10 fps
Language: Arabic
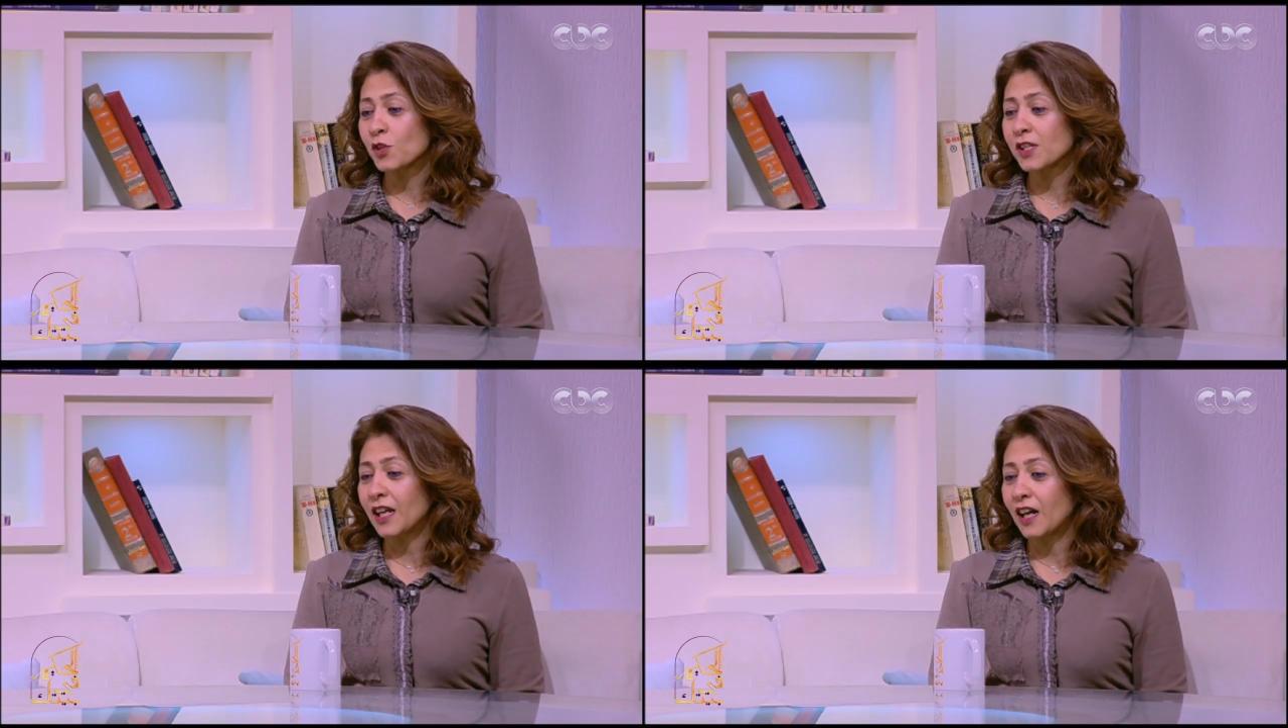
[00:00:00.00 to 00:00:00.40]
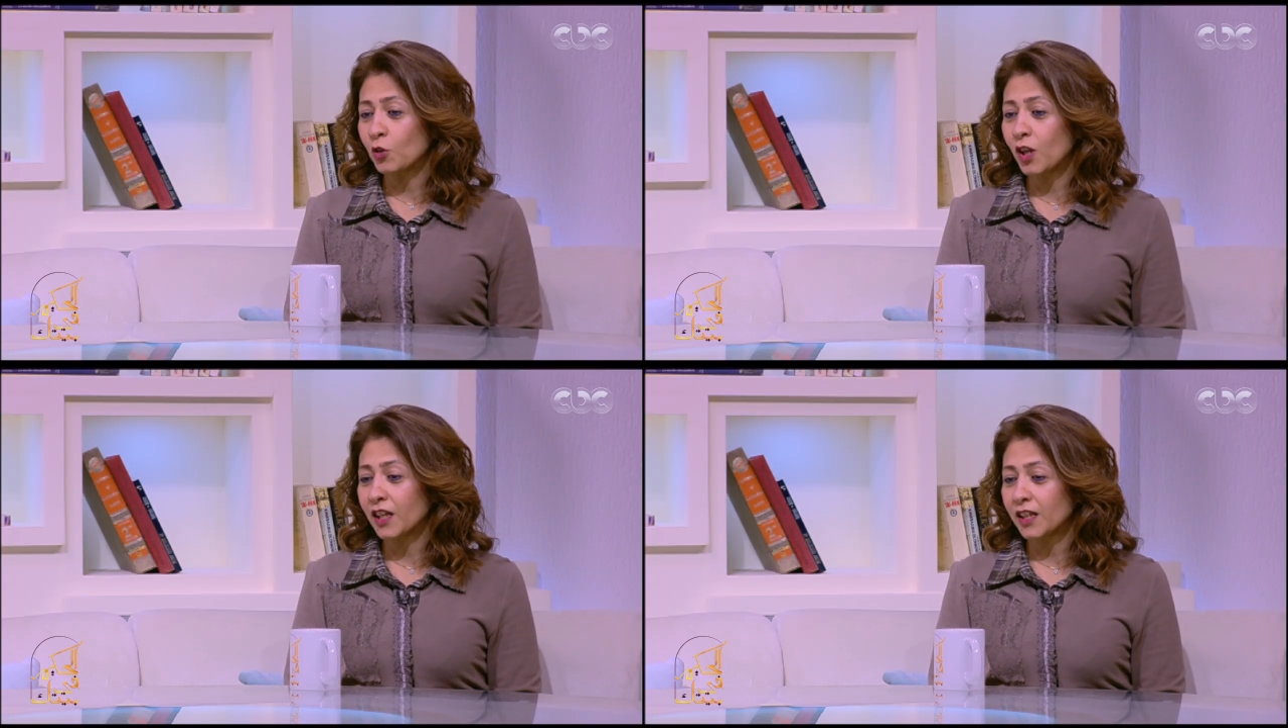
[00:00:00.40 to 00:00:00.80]
انا هقول
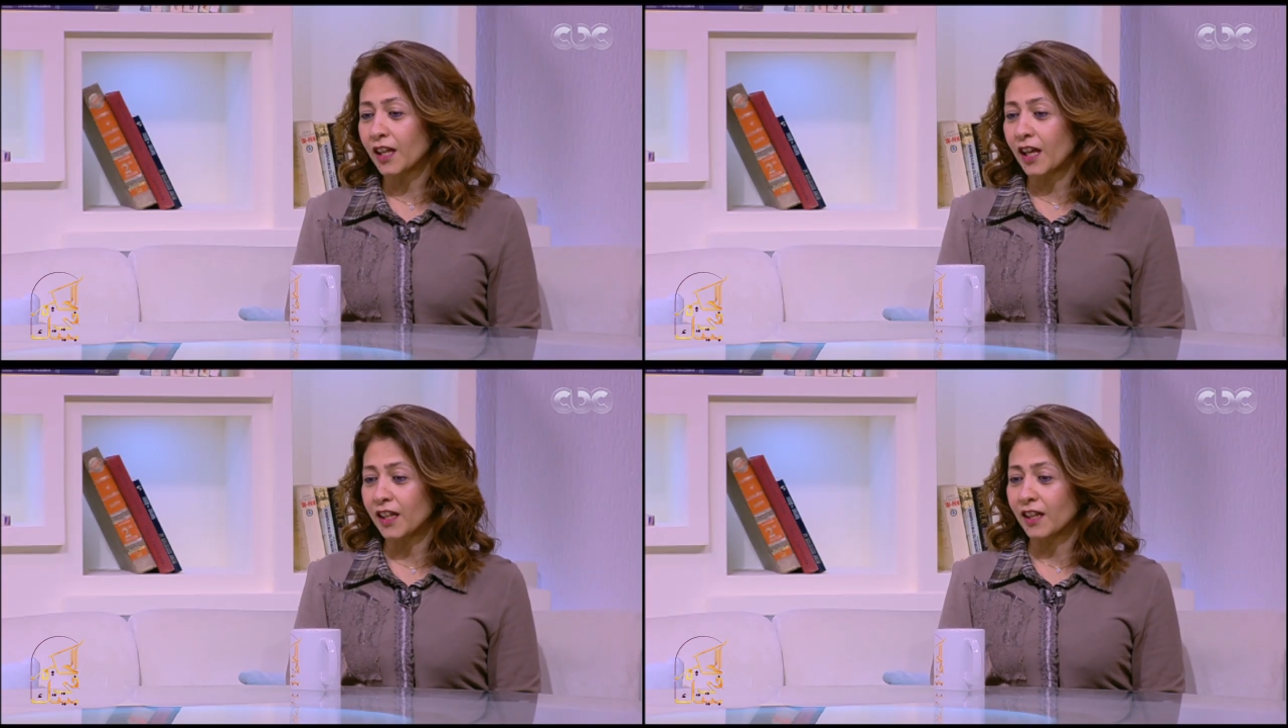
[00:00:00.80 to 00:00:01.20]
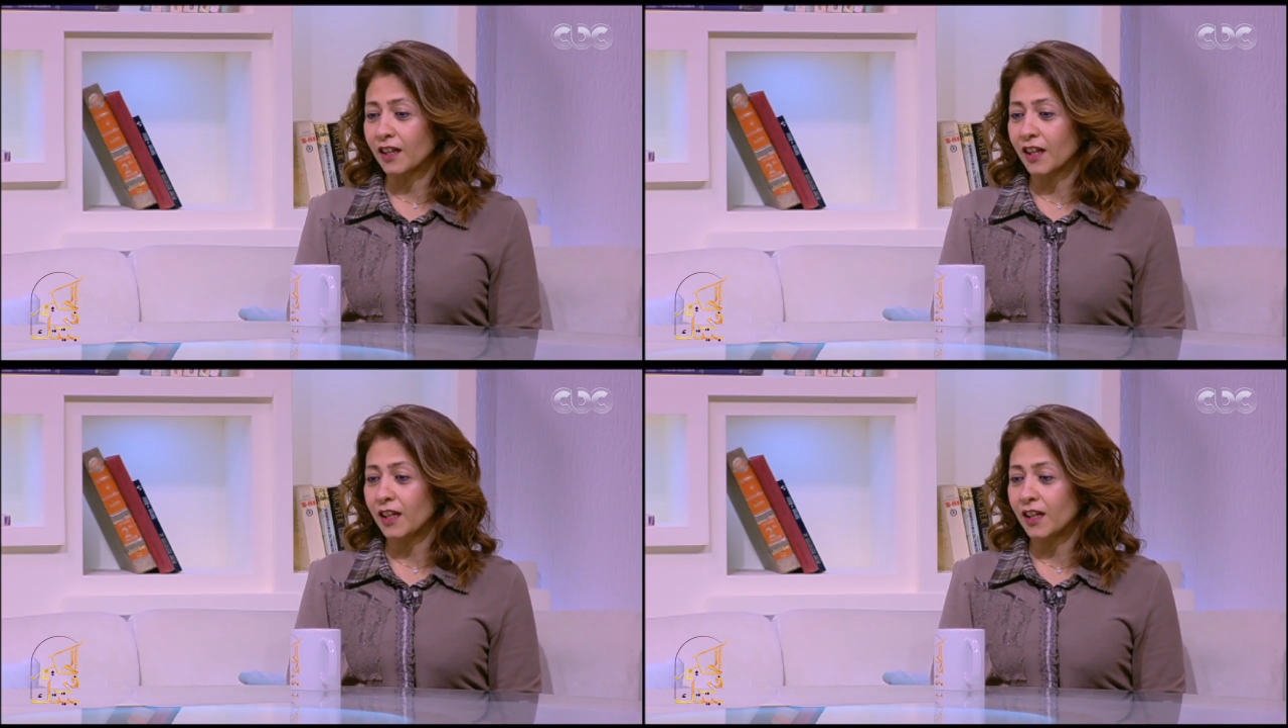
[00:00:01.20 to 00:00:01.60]
لحضرتك حاجه
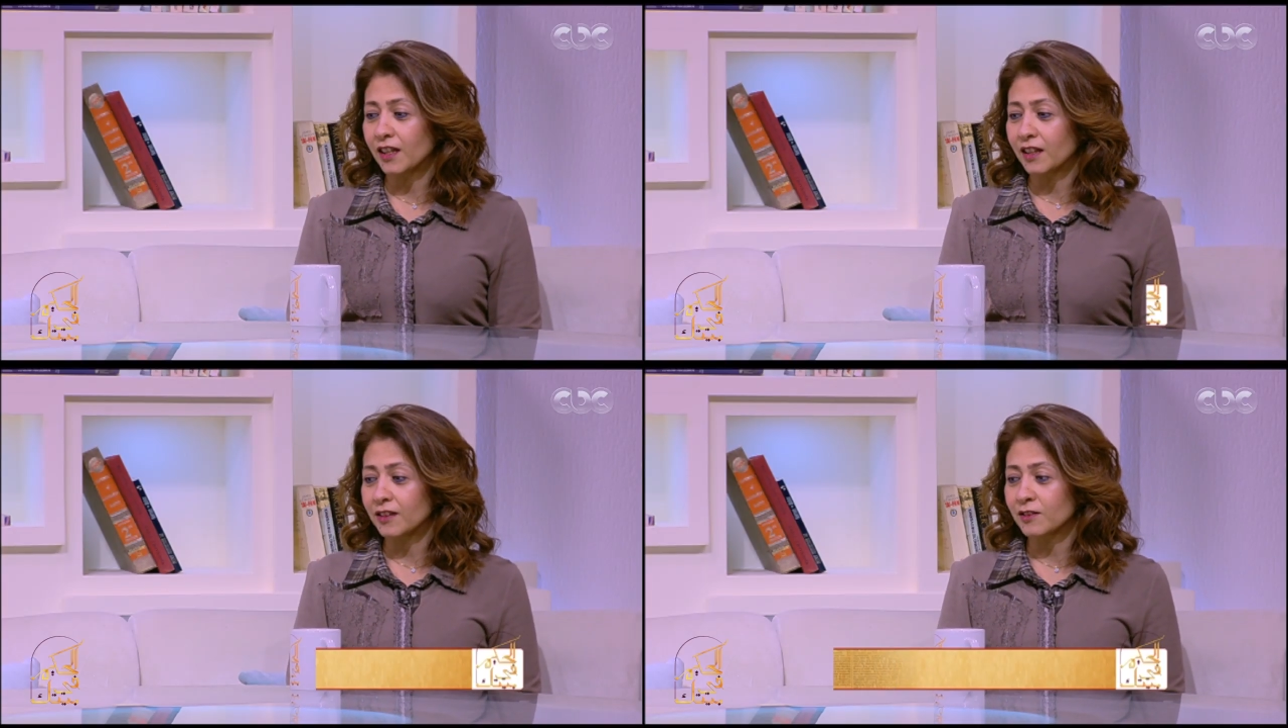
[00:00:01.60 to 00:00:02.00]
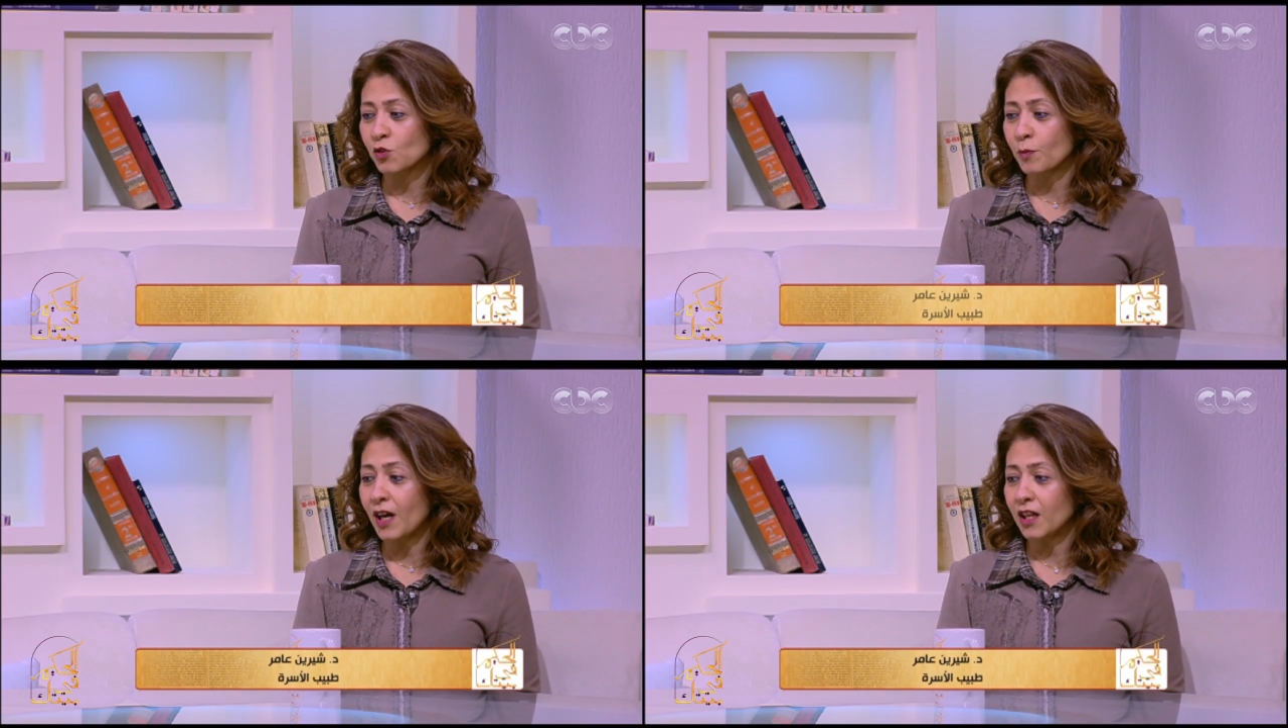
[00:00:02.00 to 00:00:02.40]
هي
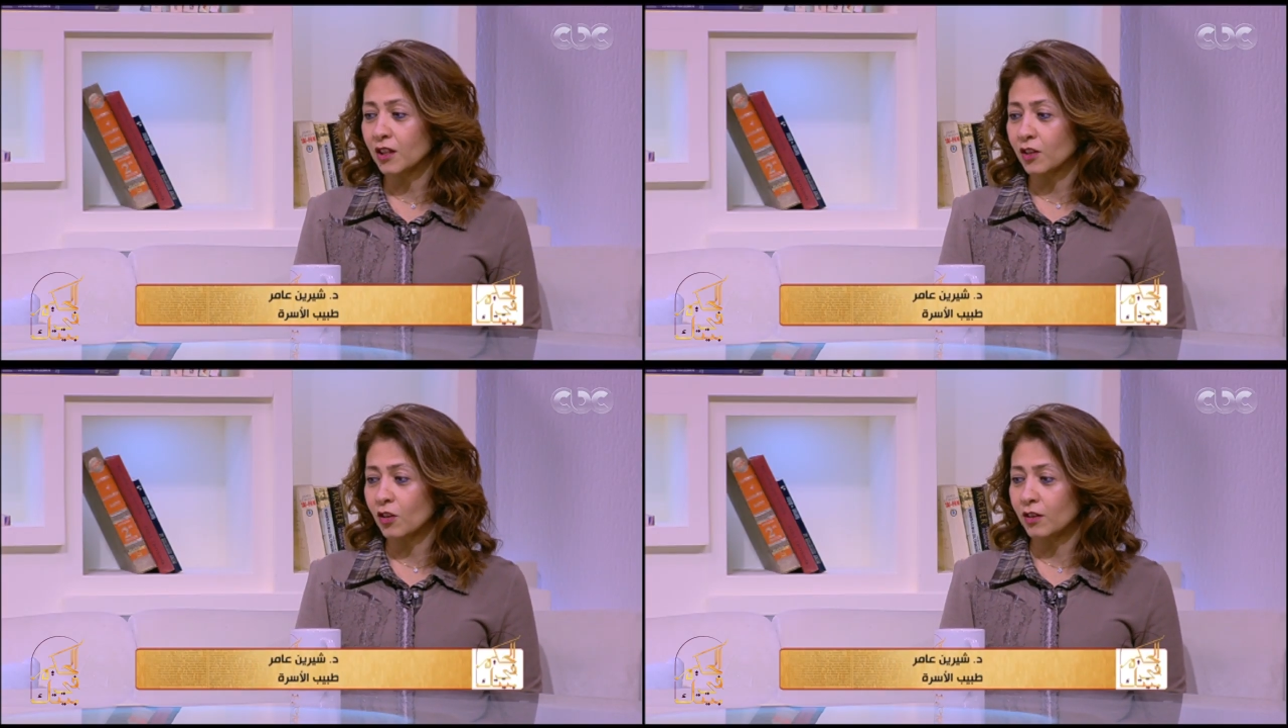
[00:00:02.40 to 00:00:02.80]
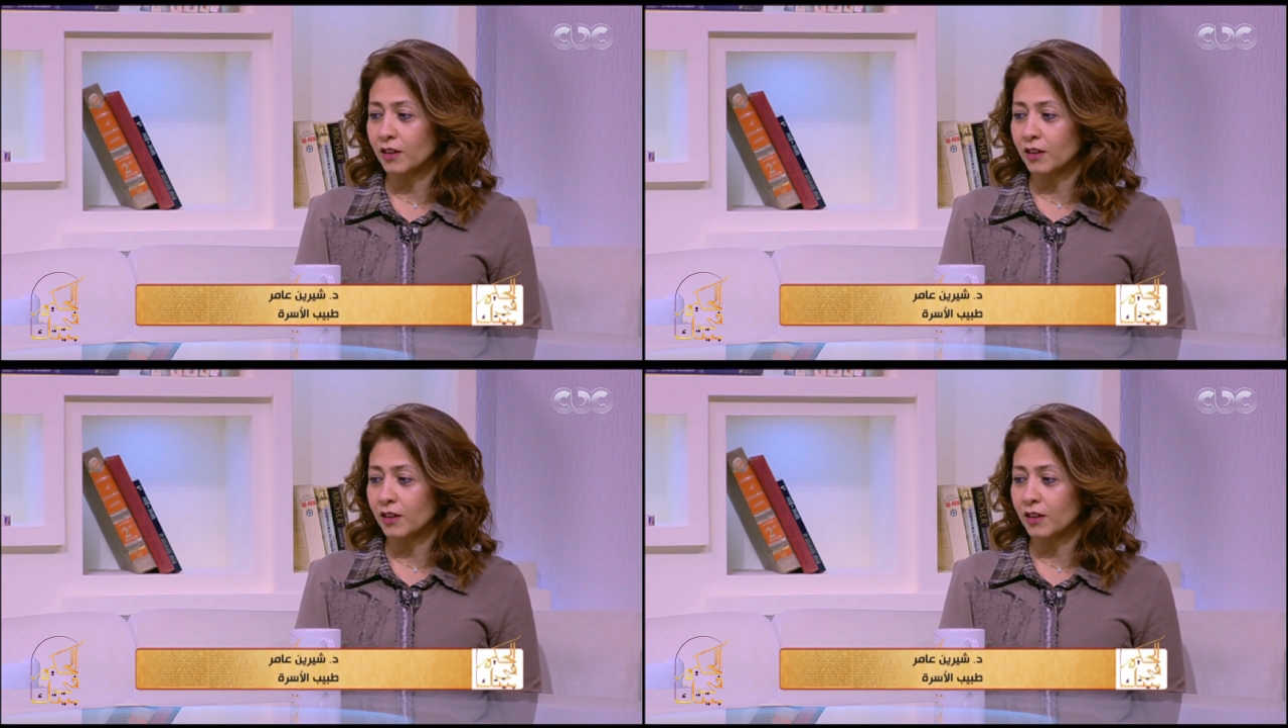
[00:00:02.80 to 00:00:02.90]
سبحان الله